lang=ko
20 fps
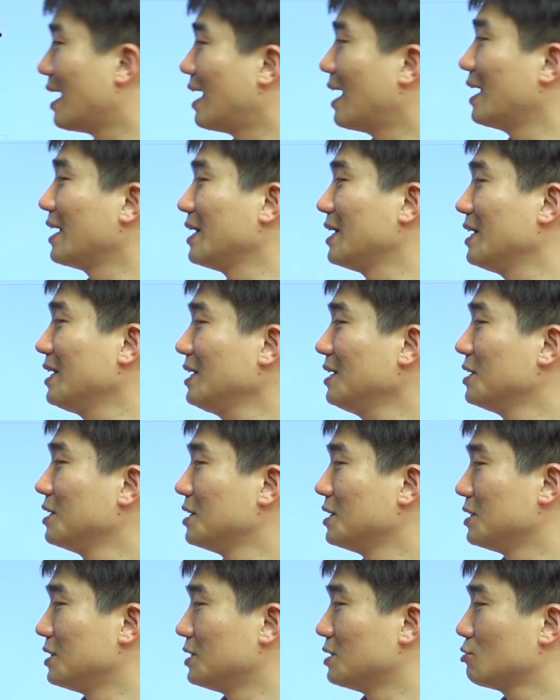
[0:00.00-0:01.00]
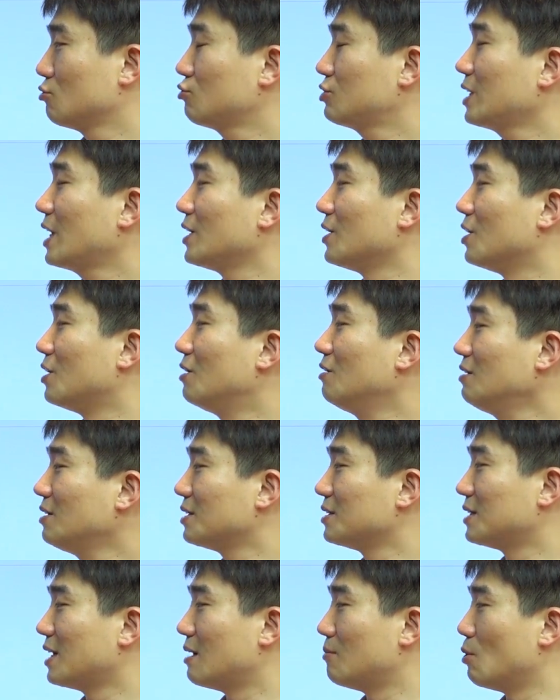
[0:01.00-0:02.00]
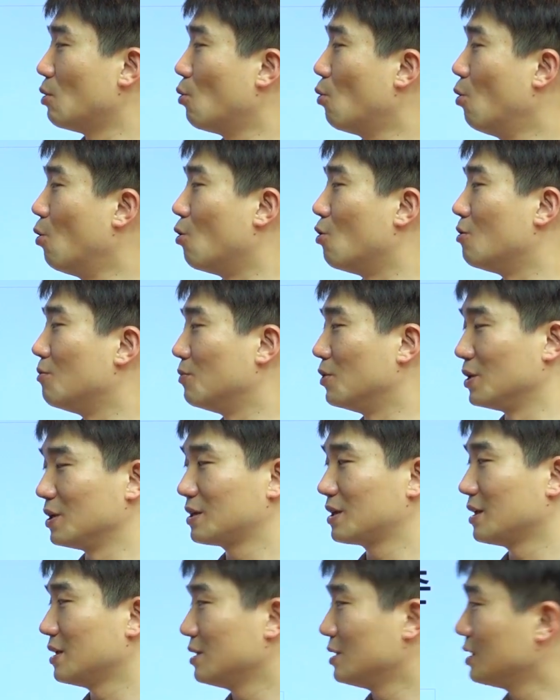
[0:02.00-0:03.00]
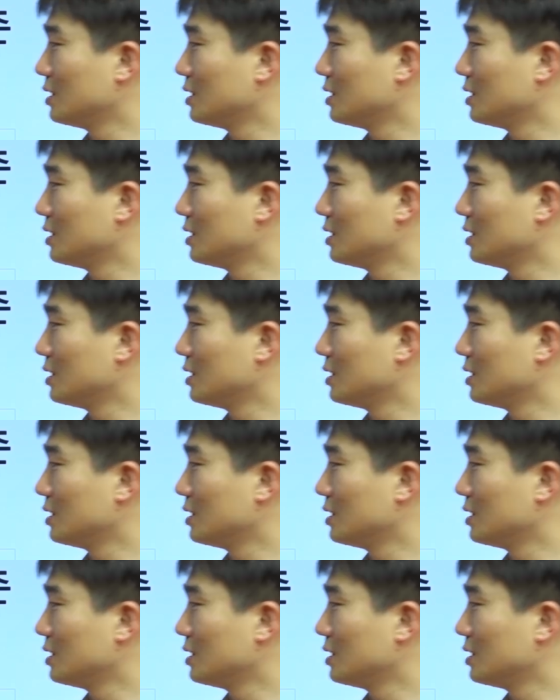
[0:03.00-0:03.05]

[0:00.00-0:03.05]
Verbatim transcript: I, 숫자 0, 그 다음에 O, 뭐 이렇게